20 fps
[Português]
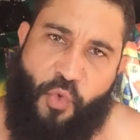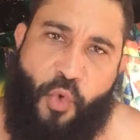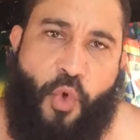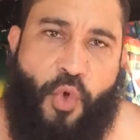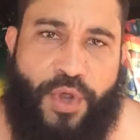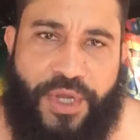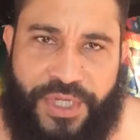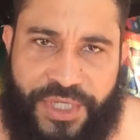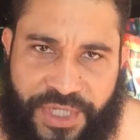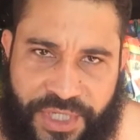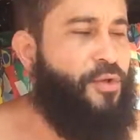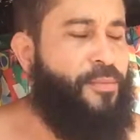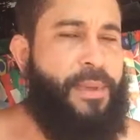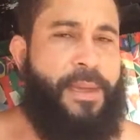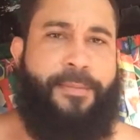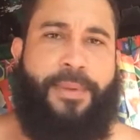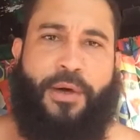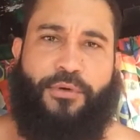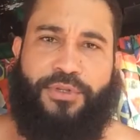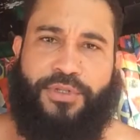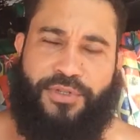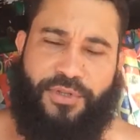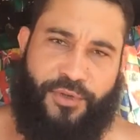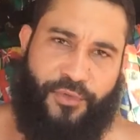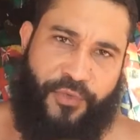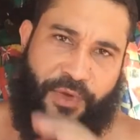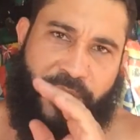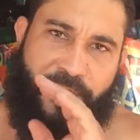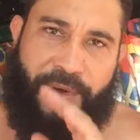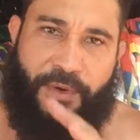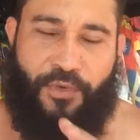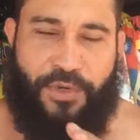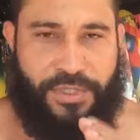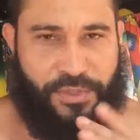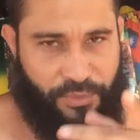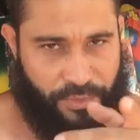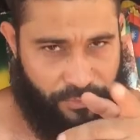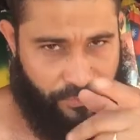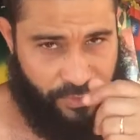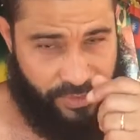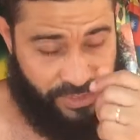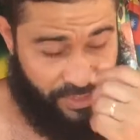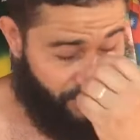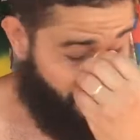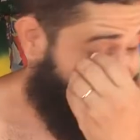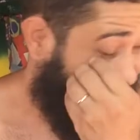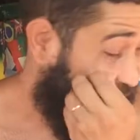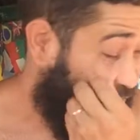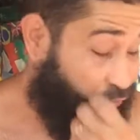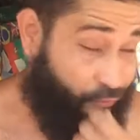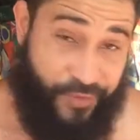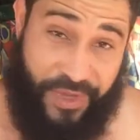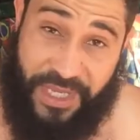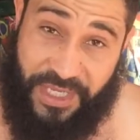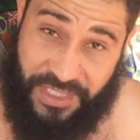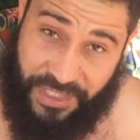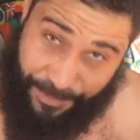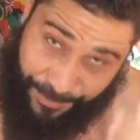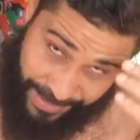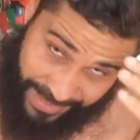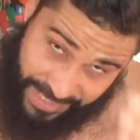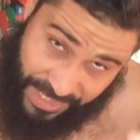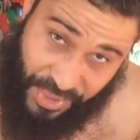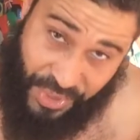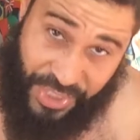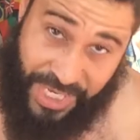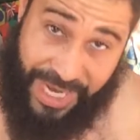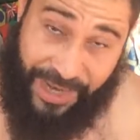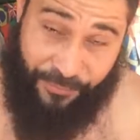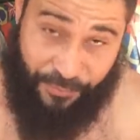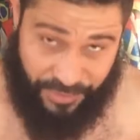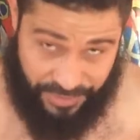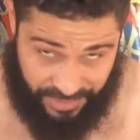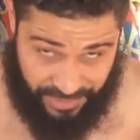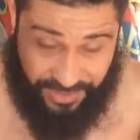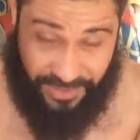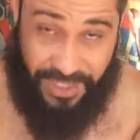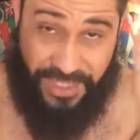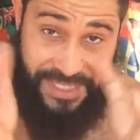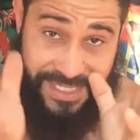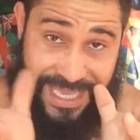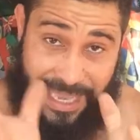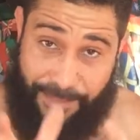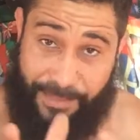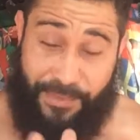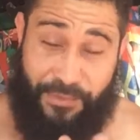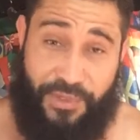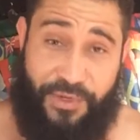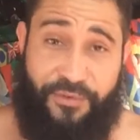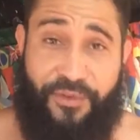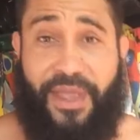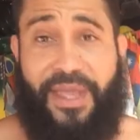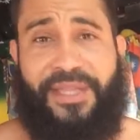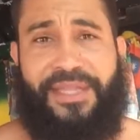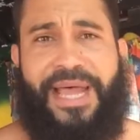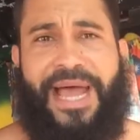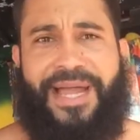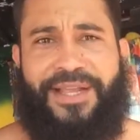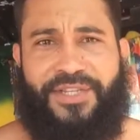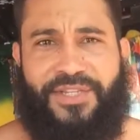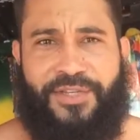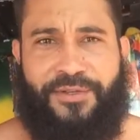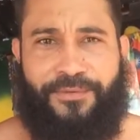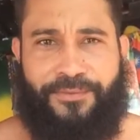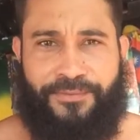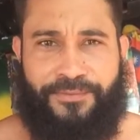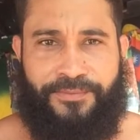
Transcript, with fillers: hoje. meu irmão, deixa eu te falar uma coisa. Quando você tiver afim, você planejar e você quiser mesmo de verdade,